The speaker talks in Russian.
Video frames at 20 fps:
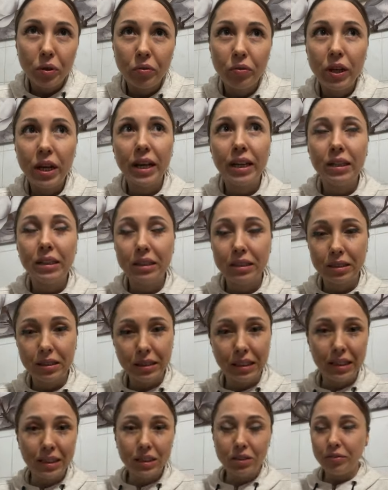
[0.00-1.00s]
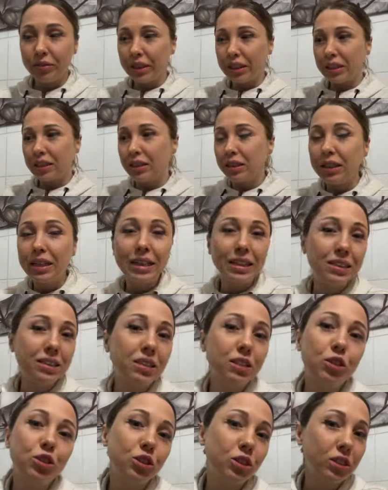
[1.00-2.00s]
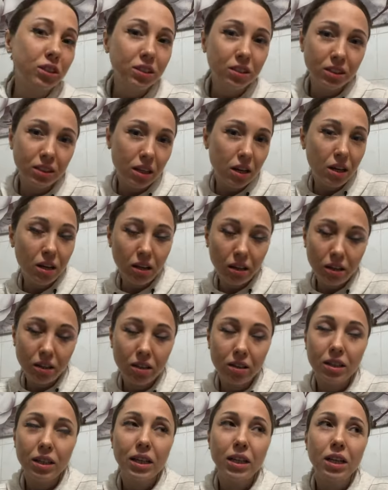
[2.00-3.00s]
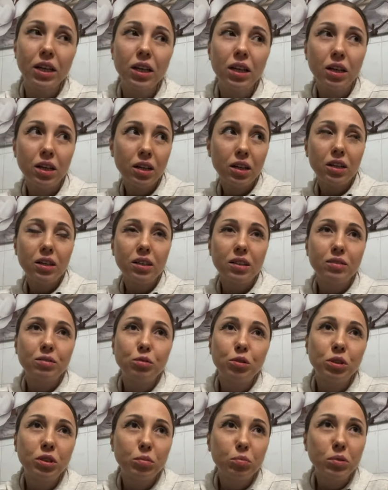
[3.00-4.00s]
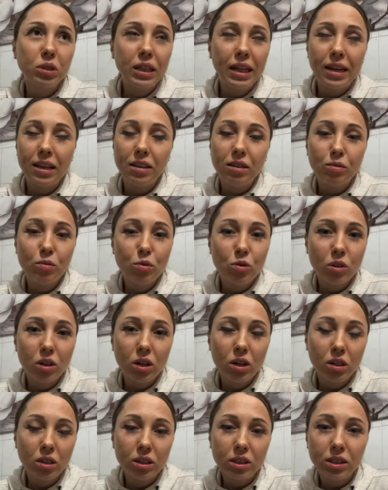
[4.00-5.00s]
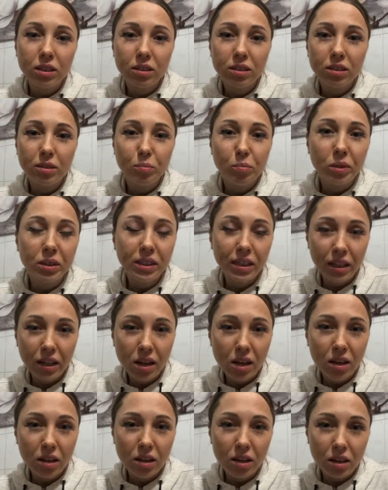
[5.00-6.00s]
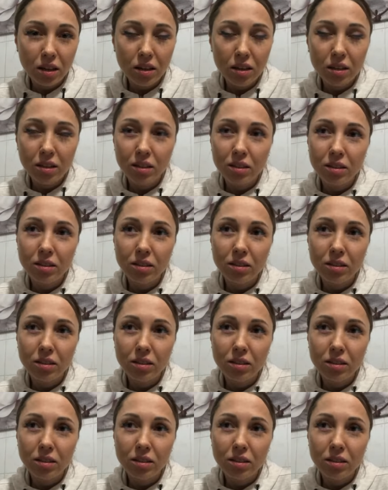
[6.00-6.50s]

управляет для своих эгоистичных целей. Вот, мы для него как батарейки.